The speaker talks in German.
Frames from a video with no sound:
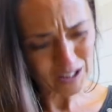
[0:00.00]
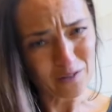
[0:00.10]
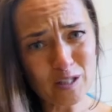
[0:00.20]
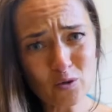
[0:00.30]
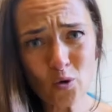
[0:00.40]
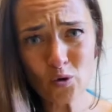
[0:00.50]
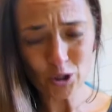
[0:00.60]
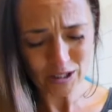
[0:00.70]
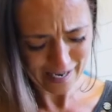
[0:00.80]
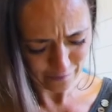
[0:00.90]
wirklich wie so
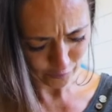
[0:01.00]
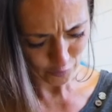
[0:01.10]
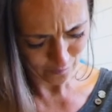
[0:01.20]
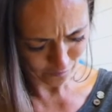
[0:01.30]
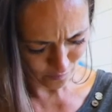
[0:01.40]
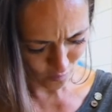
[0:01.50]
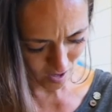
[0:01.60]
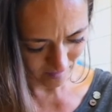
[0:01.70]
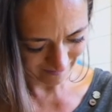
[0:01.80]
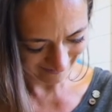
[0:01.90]
steif Knopf im Ohr.